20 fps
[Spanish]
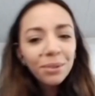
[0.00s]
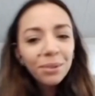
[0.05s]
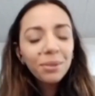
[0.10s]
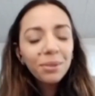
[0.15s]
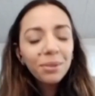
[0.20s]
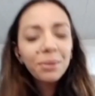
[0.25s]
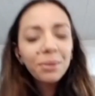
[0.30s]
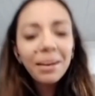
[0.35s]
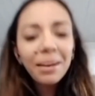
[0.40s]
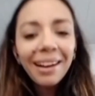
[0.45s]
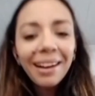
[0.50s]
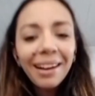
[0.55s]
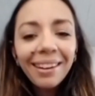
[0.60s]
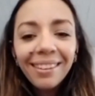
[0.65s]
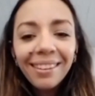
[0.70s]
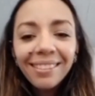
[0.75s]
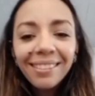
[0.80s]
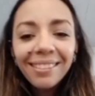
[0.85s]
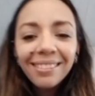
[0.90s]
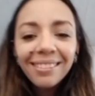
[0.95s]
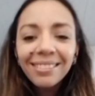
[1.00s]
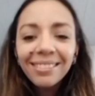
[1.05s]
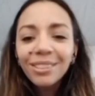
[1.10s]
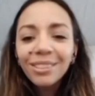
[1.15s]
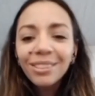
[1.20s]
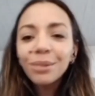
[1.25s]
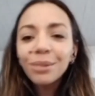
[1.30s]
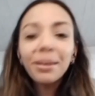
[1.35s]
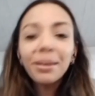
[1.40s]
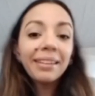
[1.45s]
Yo soy una,
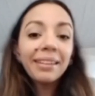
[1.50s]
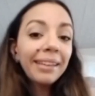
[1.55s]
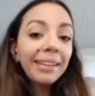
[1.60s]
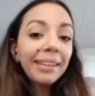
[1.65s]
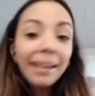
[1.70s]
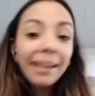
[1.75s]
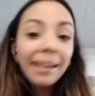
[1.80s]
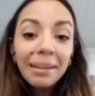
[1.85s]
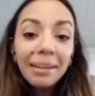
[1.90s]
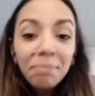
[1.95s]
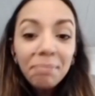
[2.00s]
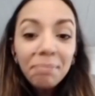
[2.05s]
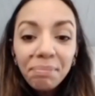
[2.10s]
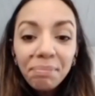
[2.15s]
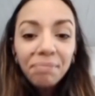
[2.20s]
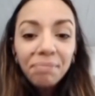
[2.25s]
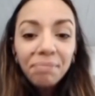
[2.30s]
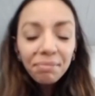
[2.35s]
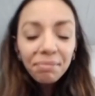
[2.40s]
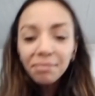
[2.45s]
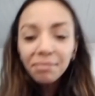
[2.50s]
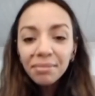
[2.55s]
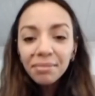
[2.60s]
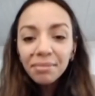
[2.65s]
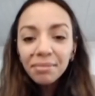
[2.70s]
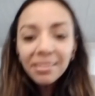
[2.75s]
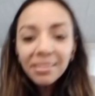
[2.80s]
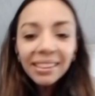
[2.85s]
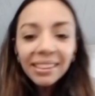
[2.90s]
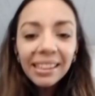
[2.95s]
yo soy atea,
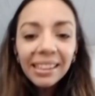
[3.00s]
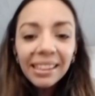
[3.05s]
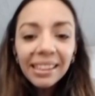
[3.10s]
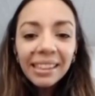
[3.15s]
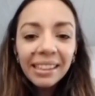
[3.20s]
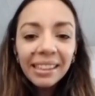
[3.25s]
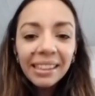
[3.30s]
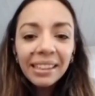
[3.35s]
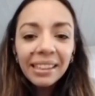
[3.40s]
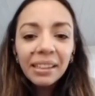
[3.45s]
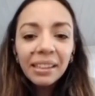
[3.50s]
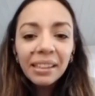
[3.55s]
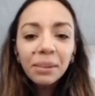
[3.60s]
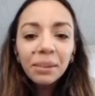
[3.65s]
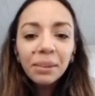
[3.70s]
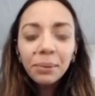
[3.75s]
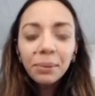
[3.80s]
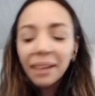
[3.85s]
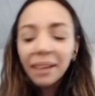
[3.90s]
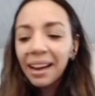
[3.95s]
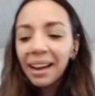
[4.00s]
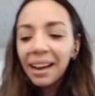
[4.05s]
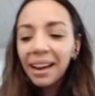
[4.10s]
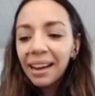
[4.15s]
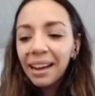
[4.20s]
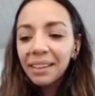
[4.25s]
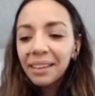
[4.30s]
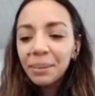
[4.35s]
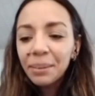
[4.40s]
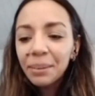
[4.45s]
eh,
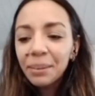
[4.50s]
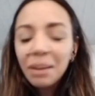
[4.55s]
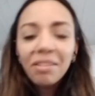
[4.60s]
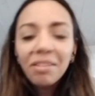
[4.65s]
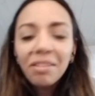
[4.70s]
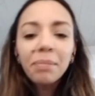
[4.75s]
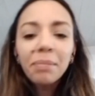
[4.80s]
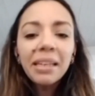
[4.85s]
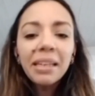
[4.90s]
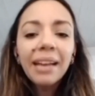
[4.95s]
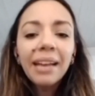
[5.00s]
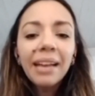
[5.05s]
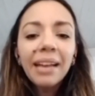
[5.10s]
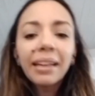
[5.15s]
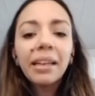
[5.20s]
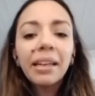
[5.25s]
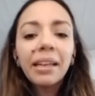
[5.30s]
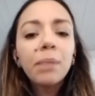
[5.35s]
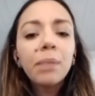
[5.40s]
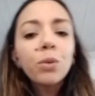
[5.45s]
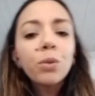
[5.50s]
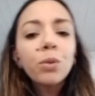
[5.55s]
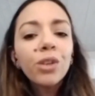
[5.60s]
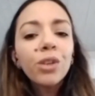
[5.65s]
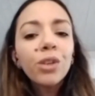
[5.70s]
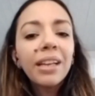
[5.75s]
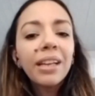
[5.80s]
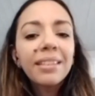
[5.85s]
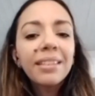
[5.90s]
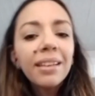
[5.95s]
de una familia que cree mucho
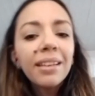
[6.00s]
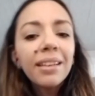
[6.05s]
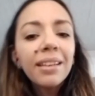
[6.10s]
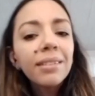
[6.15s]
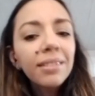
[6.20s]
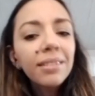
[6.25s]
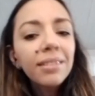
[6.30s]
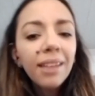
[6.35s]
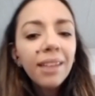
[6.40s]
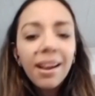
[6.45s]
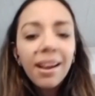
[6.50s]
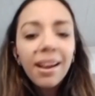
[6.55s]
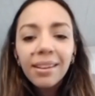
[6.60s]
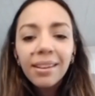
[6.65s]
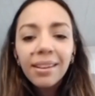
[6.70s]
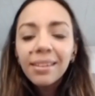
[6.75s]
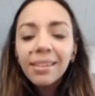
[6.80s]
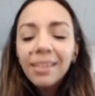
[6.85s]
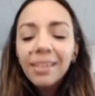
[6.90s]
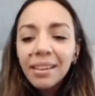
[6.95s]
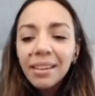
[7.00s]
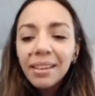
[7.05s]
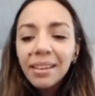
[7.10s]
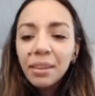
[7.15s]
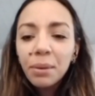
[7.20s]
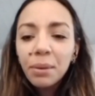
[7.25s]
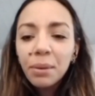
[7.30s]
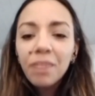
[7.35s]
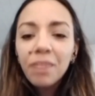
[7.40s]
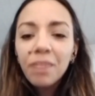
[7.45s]
en la ciencia,
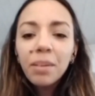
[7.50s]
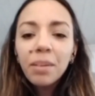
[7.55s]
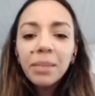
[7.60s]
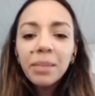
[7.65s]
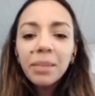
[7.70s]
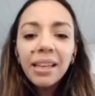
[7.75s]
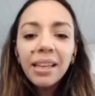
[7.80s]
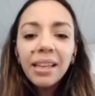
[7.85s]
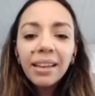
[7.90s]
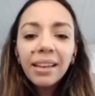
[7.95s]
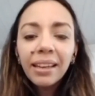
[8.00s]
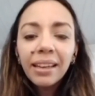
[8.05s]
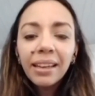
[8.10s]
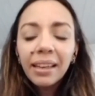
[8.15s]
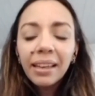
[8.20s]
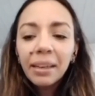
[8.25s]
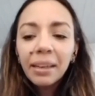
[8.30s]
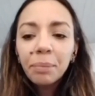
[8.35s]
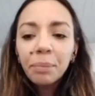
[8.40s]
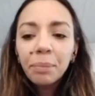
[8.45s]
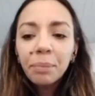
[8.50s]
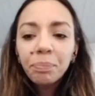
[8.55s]
de una familia que